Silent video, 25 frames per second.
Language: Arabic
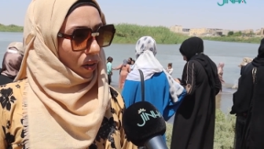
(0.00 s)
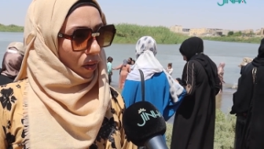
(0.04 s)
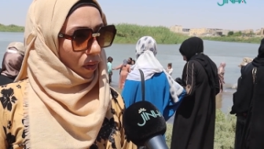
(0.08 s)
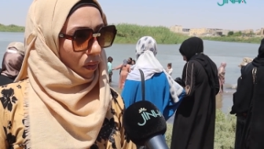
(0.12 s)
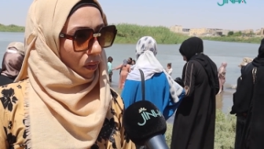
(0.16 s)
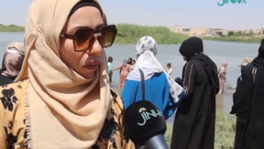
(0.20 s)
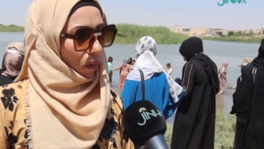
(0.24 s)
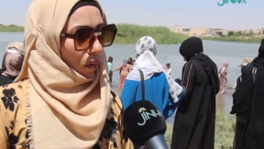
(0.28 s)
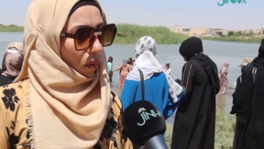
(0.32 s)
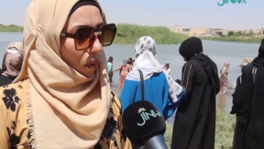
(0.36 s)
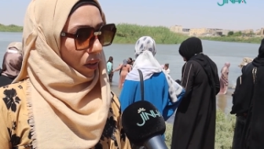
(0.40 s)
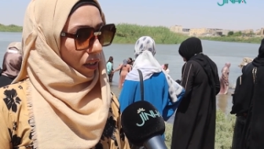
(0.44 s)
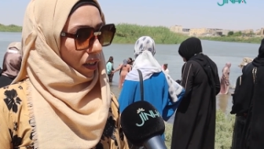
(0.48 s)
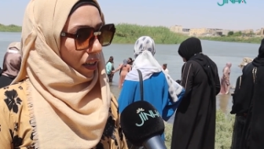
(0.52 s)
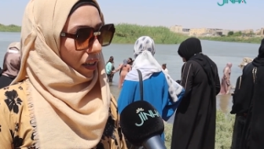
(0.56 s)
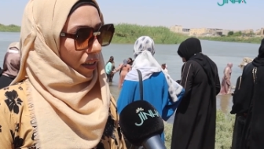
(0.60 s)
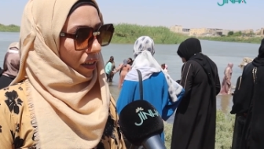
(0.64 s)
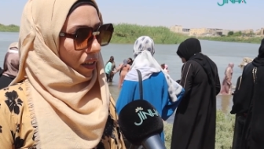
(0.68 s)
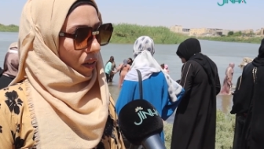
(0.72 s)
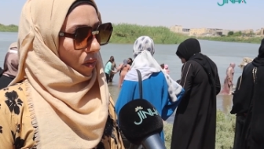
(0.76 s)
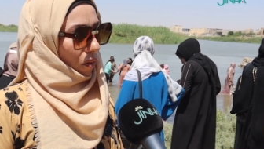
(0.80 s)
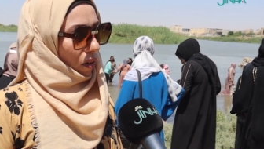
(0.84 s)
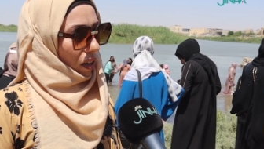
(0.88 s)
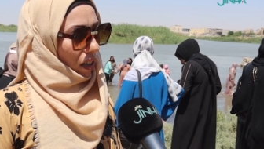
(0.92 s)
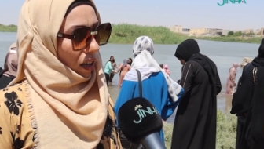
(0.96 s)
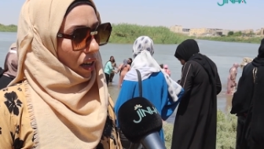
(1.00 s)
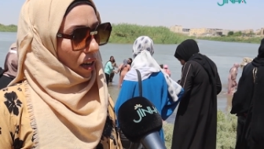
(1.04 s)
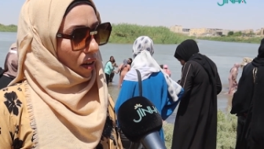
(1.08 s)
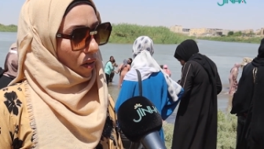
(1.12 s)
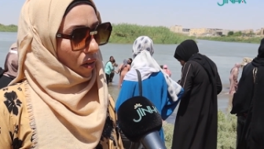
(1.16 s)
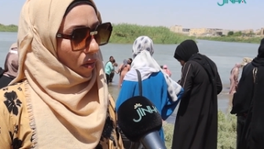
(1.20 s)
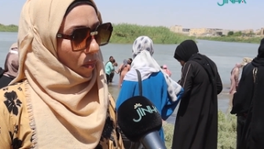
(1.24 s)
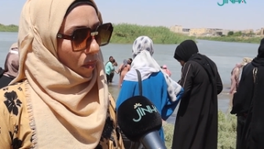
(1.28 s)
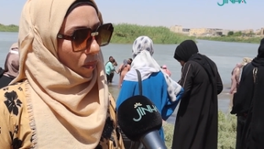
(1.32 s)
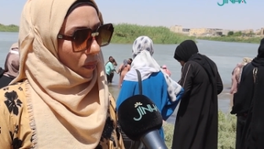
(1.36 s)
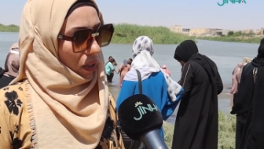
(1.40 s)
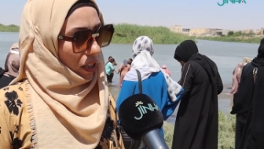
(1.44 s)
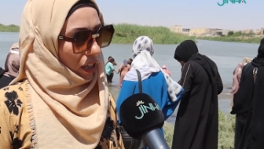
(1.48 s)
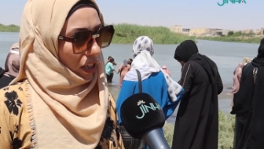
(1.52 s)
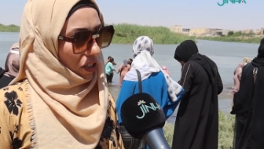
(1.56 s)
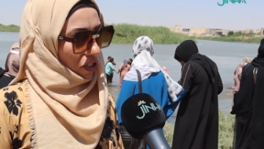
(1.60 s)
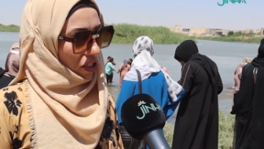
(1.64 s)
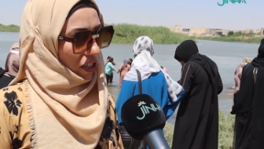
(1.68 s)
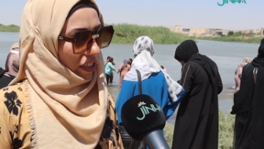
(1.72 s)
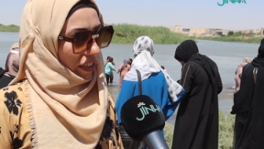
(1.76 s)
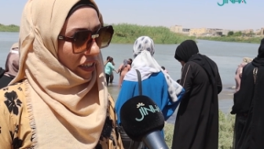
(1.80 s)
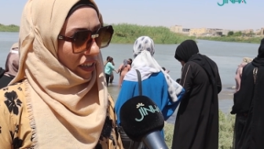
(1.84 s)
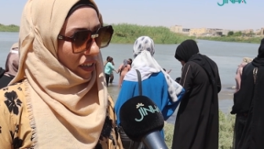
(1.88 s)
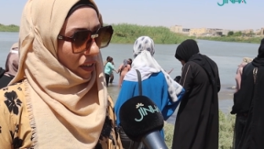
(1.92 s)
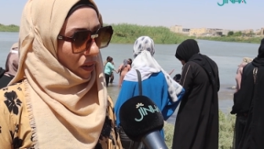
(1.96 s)
وناضل وقاوم من
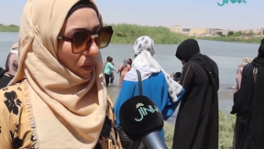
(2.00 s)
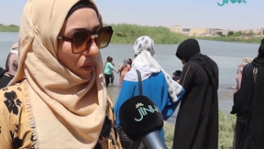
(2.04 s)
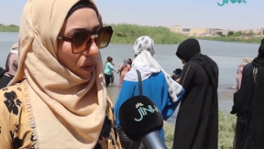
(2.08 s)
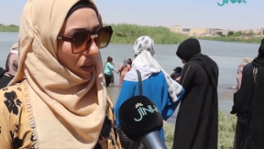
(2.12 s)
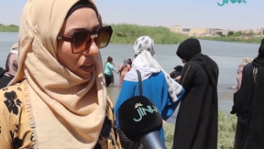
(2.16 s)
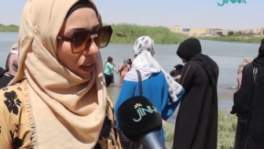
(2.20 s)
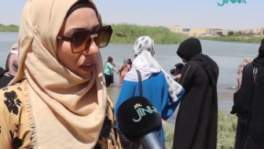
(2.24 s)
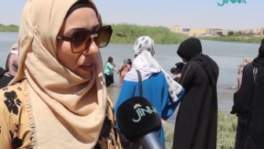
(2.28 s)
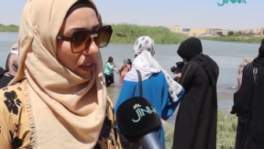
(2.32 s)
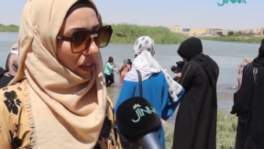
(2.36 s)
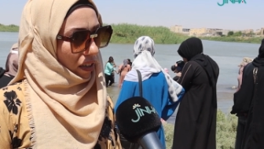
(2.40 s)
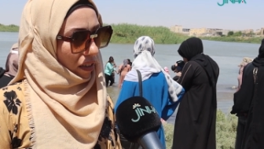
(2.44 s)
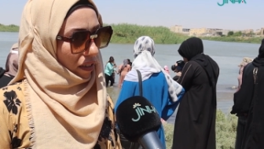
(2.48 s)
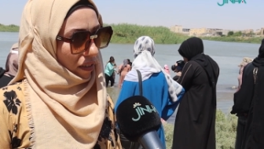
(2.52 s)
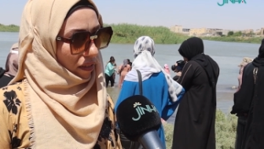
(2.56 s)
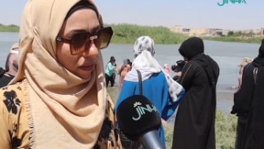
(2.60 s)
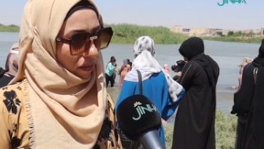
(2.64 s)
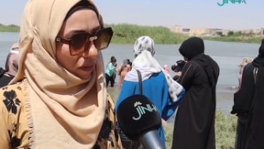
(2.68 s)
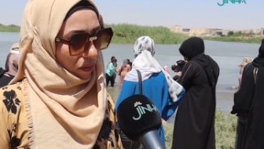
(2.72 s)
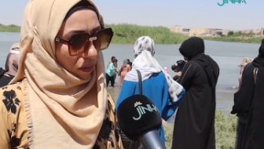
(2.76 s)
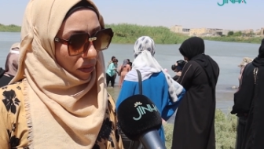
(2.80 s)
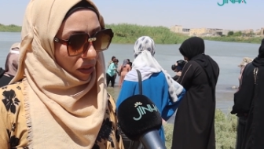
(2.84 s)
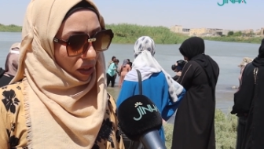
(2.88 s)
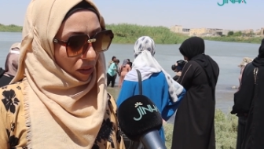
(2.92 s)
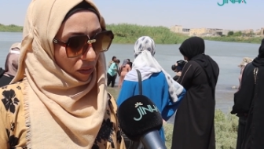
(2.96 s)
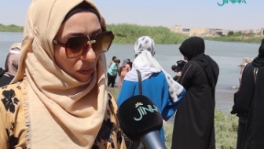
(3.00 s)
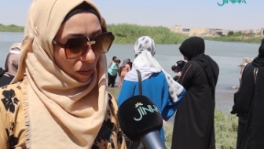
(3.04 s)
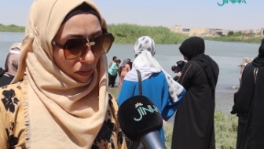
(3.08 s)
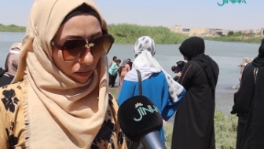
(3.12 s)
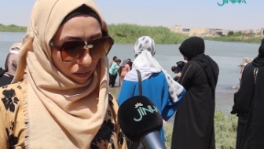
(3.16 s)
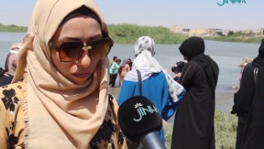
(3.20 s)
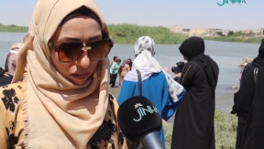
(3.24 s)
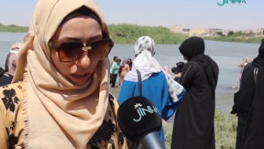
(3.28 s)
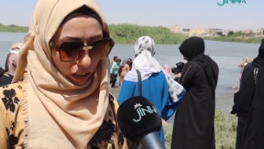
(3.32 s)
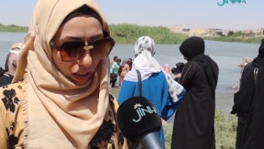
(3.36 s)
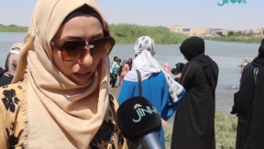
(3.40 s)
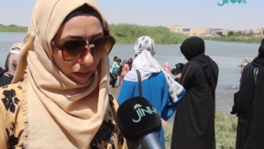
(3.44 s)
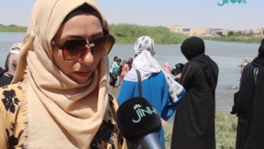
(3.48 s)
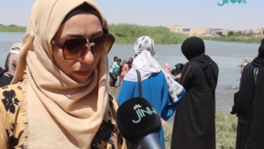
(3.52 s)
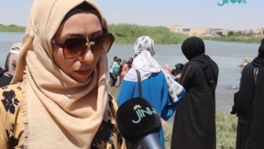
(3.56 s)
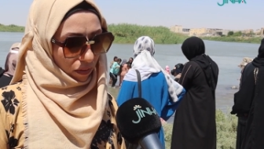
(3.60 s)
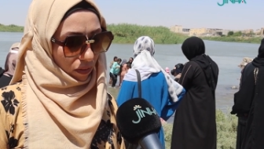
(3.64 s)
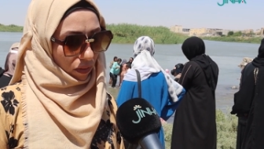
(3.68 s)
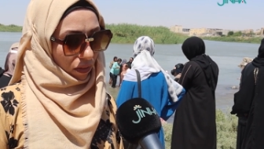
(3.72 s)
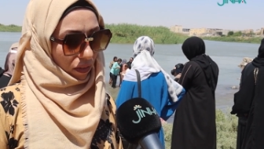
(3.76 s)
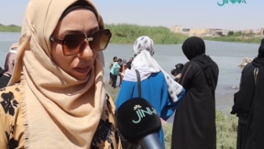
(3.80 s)
اجلنا ويعني